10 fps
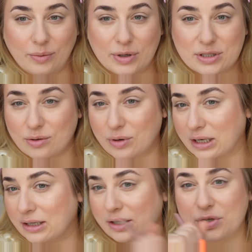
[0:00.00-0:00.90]
Oba są
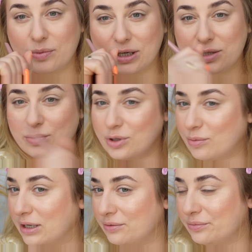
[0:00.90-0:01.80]
ładne, ten mi się bardziej
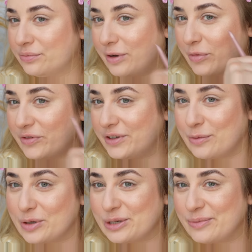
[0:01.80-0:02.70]
podoba. Wam pewnie ten
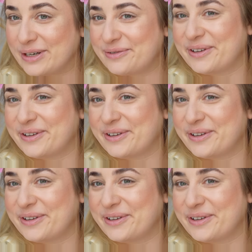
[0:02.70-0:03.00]
będzie się bardziej